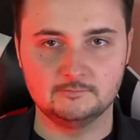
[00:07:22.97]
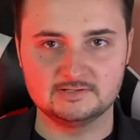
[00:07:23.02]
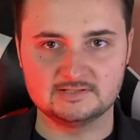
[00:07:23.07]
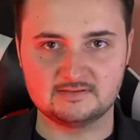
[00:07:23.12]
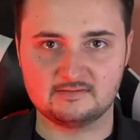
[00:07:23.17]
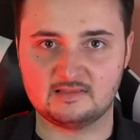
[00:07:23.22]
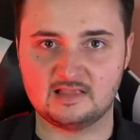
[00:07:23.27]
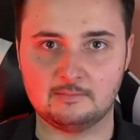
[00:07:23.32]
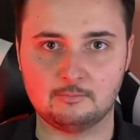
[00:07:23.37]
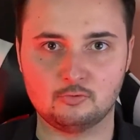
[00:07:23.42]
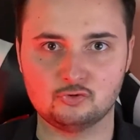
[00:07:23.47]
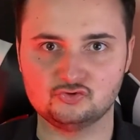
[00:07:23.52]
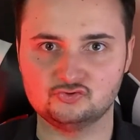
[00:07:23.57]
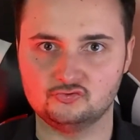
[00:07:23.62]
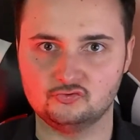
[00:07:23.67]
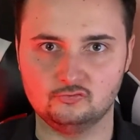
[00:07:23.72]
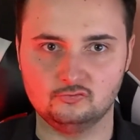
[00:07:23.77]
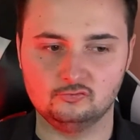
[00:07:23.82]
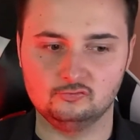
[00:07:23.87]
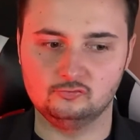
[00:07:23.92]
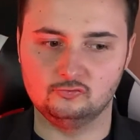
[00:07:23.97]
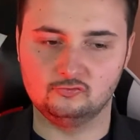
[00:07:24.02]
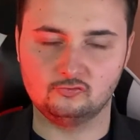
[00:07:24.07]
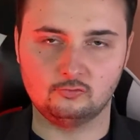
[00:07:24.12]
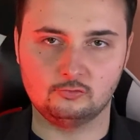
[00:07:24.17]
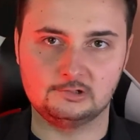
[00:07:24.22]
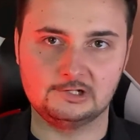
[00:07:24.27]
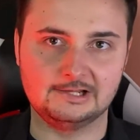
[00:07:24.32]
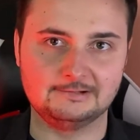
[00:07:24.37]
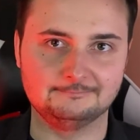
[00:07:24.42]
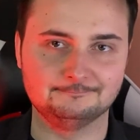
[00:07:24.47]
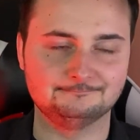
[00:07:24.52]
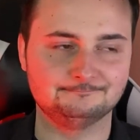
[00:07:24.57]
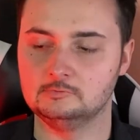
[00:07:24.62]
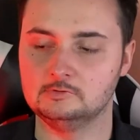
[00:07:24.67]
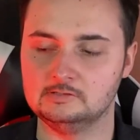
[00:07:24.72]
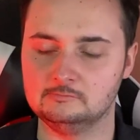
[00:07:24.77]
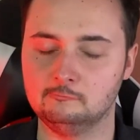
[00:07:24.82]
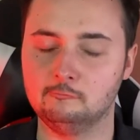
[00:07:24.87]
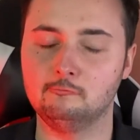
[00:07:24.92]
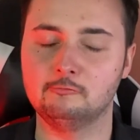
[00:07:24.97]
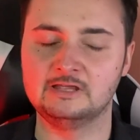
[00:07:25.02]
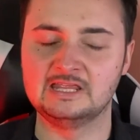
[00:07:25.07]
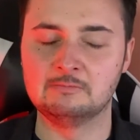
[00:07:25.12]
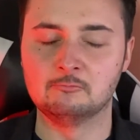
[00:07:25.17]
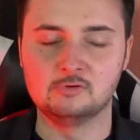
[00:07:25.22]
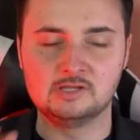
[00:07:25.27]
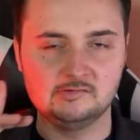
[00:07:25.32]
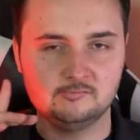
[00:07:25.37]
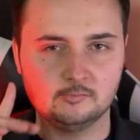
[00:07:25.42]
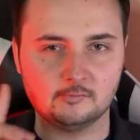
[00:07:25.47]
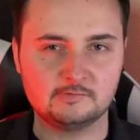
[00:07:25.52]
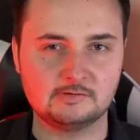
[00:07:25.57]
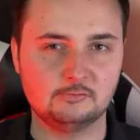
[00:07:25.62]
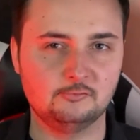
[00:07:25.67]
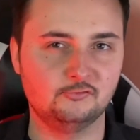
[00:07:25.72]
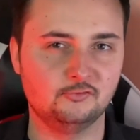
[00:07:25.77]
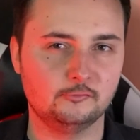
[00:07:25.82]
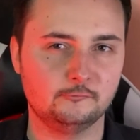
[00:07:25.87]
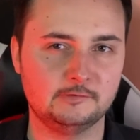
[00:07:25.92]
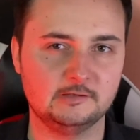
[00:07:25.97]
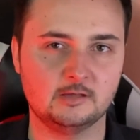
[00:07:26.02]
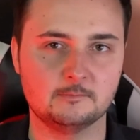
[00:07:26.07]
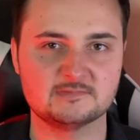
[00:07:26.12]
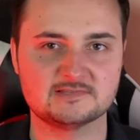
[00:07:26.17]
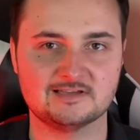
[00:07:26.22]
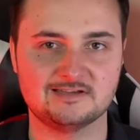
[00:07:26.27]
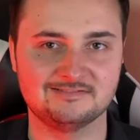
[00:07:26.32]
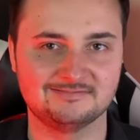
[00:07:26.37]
En fait, ça se rapproche de, de ce truc-là. Vous voyez mon niveau en philosophie comme ça.